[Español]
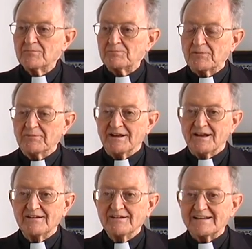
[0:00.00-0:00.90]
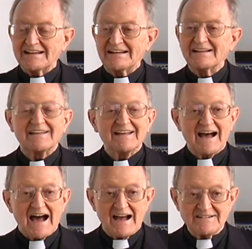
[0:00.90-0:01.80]
Primera, el que
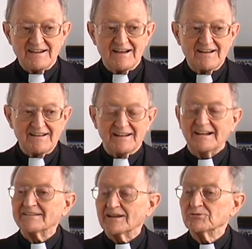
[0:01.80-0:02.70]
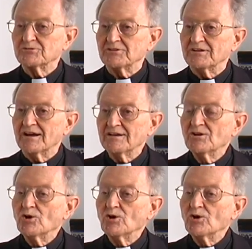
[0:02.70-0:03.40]
haya en Andalucía